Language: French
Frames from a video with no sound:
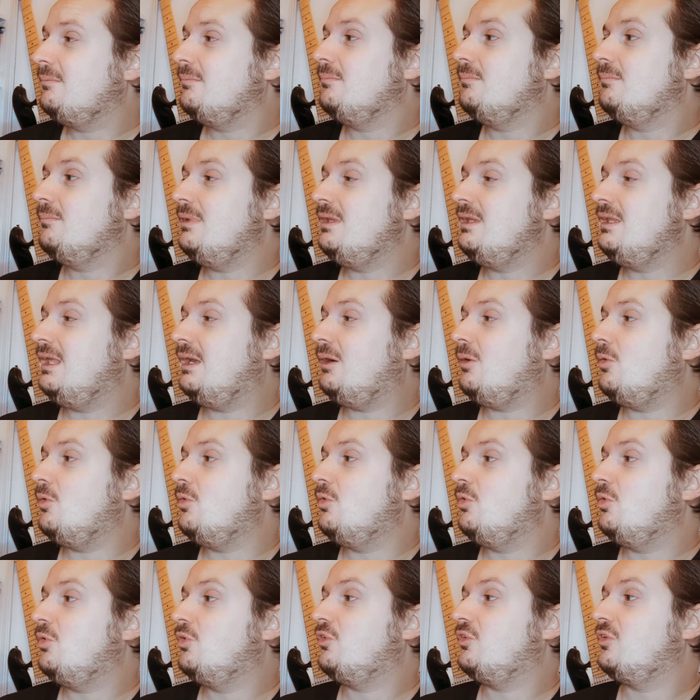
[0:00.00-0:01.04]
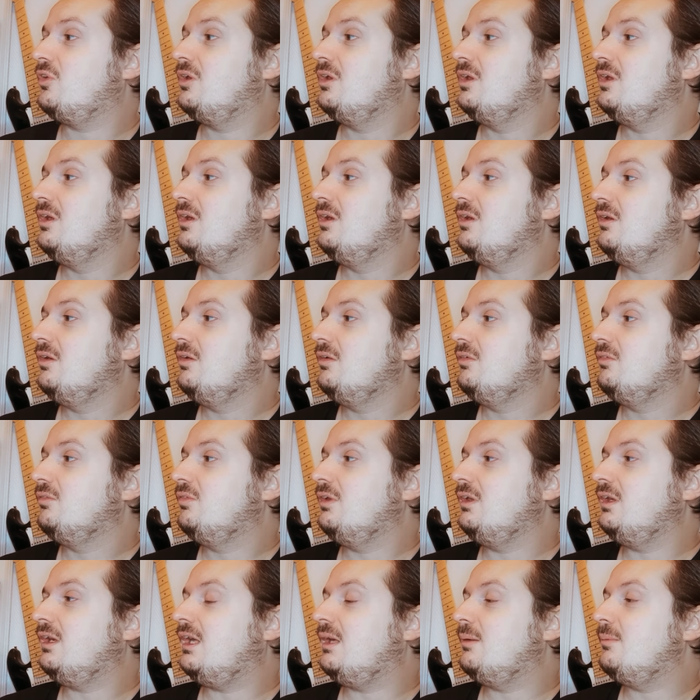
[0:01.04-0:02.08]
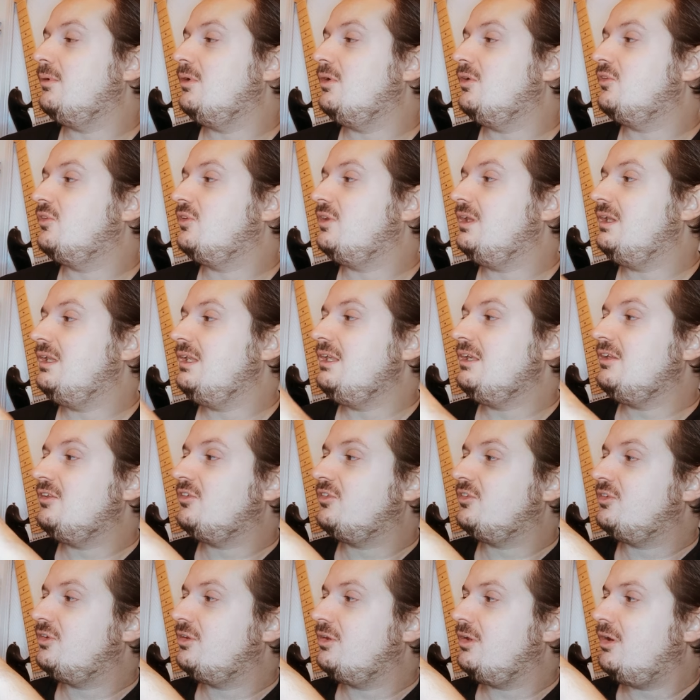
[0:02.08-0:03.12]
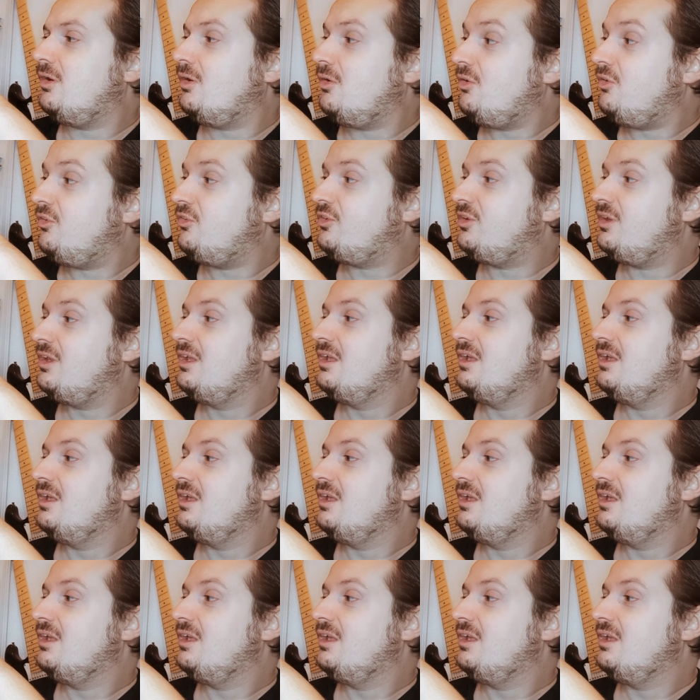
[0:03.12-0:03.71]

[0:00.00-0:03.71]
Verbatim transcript: Medeiros, Vingramus, Elix Sods,